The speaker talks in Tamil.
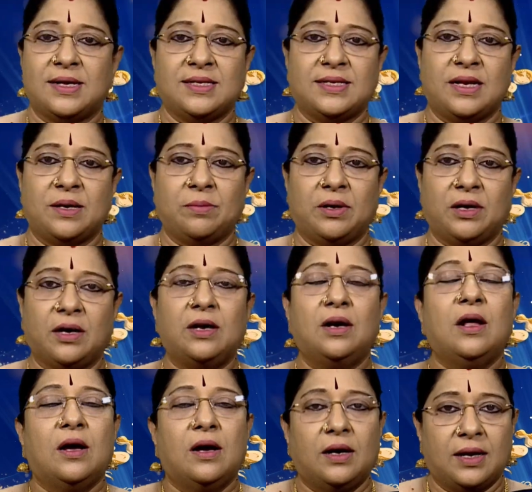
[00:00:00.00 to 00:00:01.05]
ராசி அன்பர்கள்
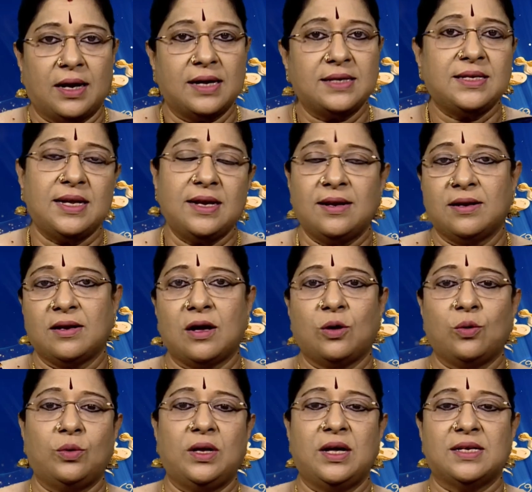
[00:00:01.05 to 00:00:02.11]
ராசியில்
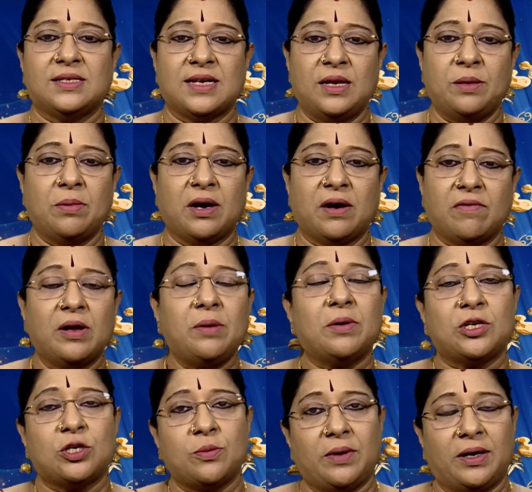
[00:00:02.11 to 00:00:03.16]
இருக்கக்கூடிய சனி பகவான்
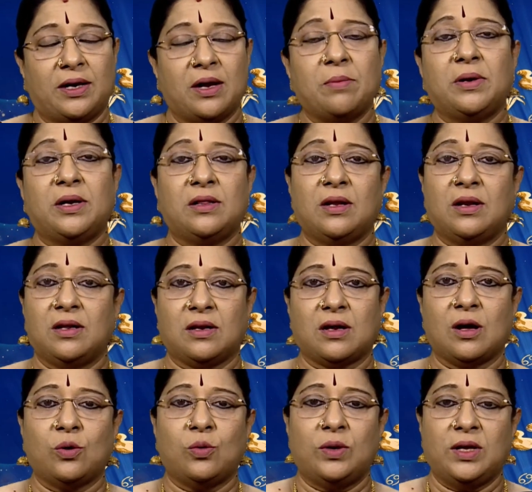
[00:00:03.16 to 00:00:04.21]
மற்றும் எட்டாம் இடத்தில்
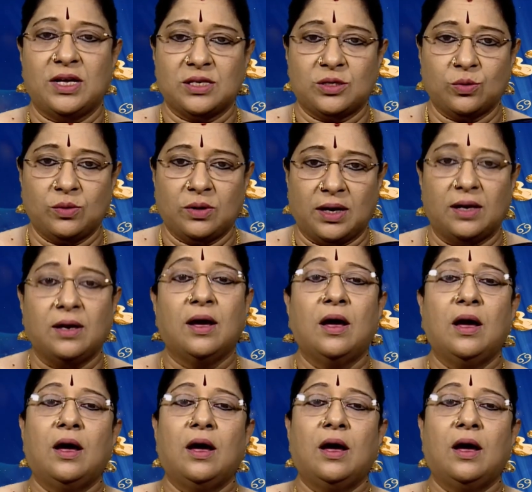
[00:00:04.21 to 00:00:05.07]
இருக்கக்கூடிய சுக்ரன்